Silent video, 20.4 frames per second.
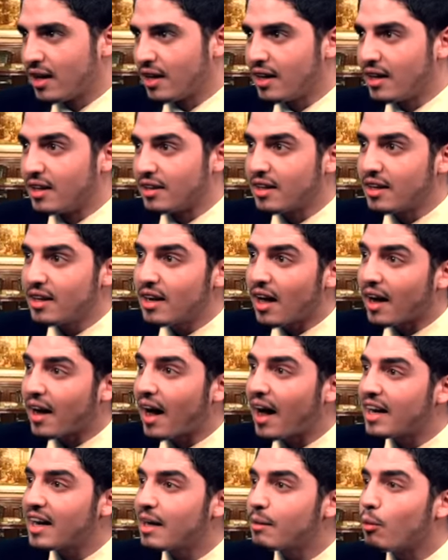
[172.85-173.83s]
قلت لك
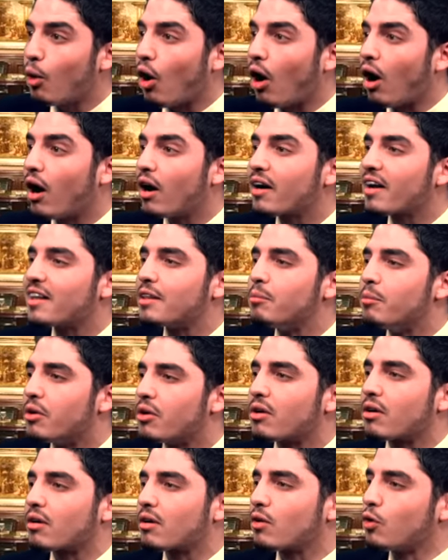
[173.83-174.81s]
انا معارض
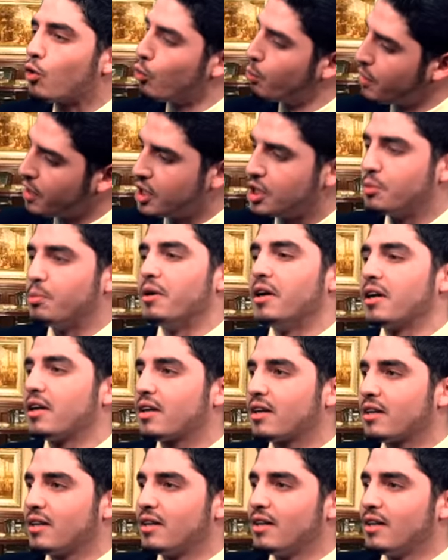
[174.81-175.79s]
مر
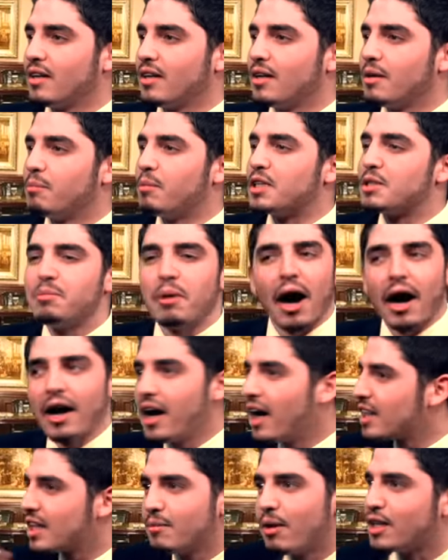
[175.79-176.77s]
وبعجبك بس
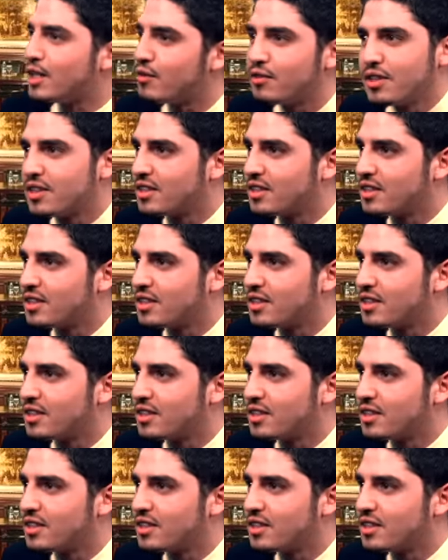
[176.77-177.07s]
بحياتي ما شفت